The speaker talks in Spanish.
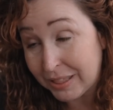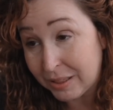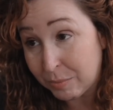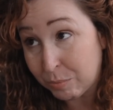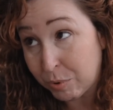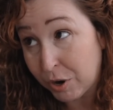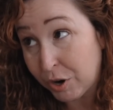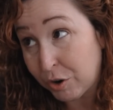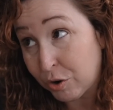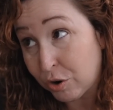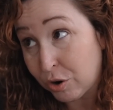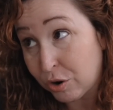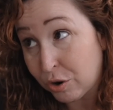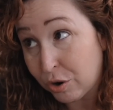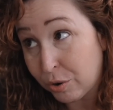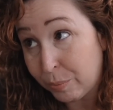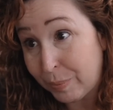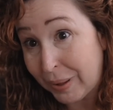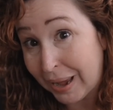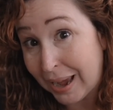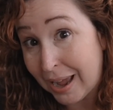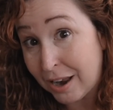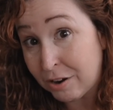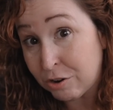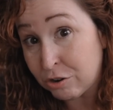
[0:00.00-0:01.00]
bueno,
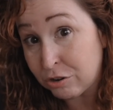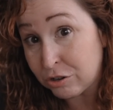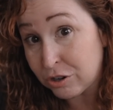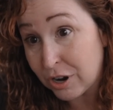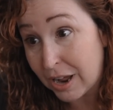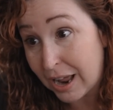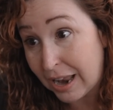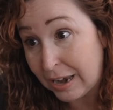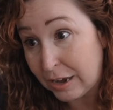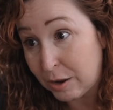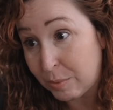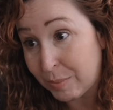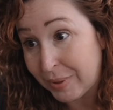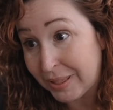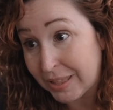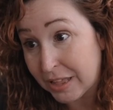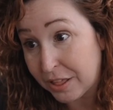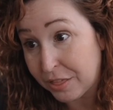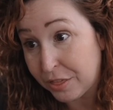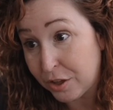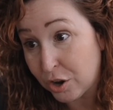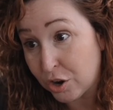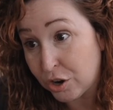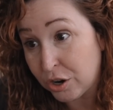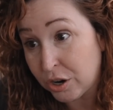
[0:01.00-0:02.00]
vegano,
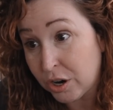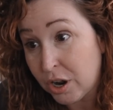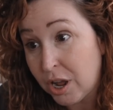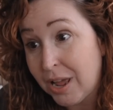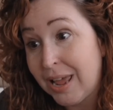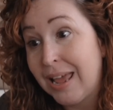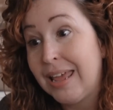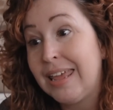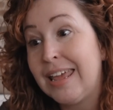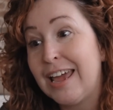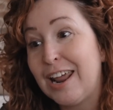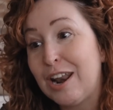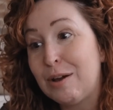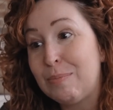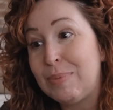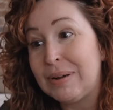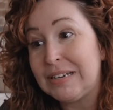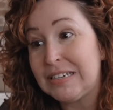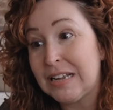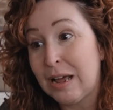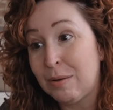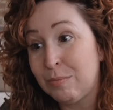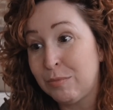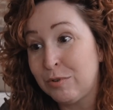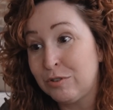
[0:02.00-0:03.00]
alimentación y ahora
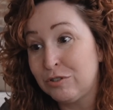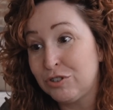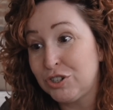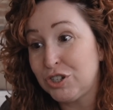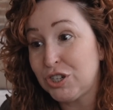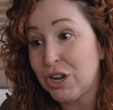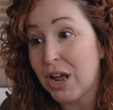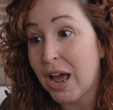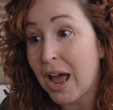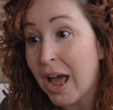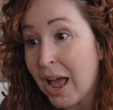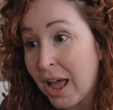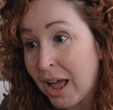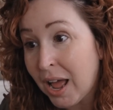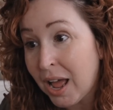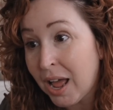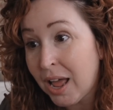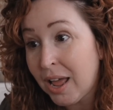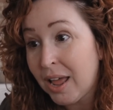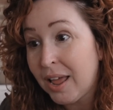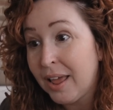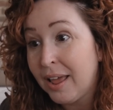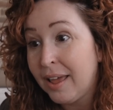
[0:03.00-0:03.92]
pasamos a